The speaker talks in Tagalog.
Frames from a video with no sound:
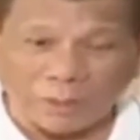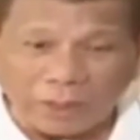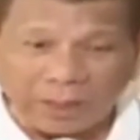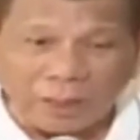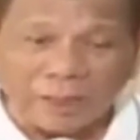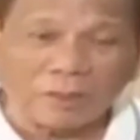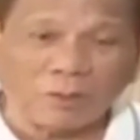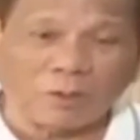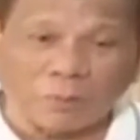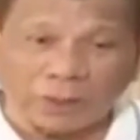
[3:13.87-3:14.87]

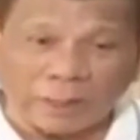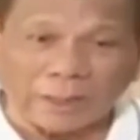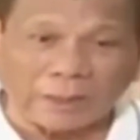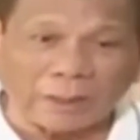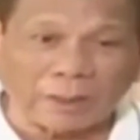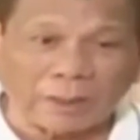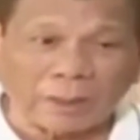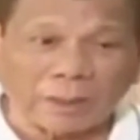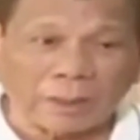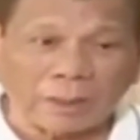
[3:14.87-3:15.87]
barilan o
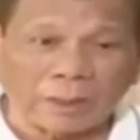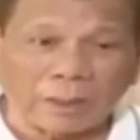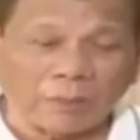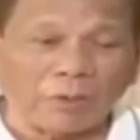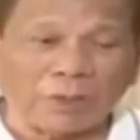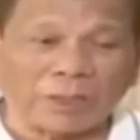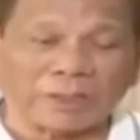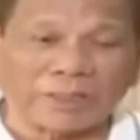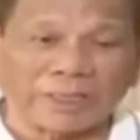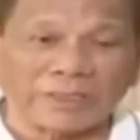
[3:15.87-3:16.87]
patayan, I will
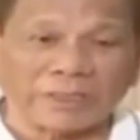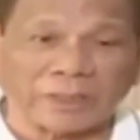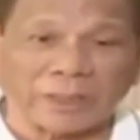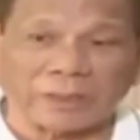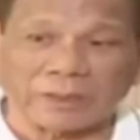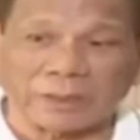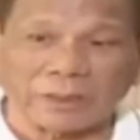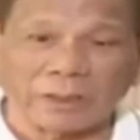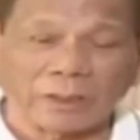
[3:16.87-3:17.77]
not hesitate.